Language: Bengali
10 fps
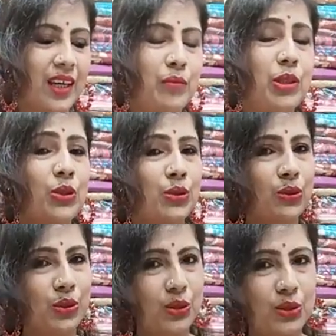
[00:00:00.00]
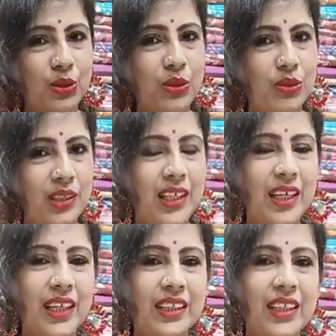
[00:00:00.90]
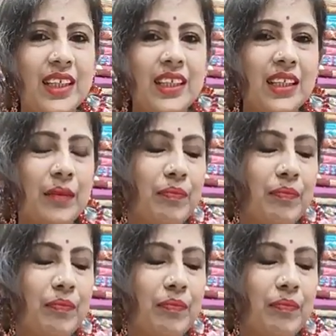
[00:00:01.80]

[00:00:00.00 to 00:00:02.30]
ভীষণ সুন্দর সুন্দর কুর্তির কালেকশন আছে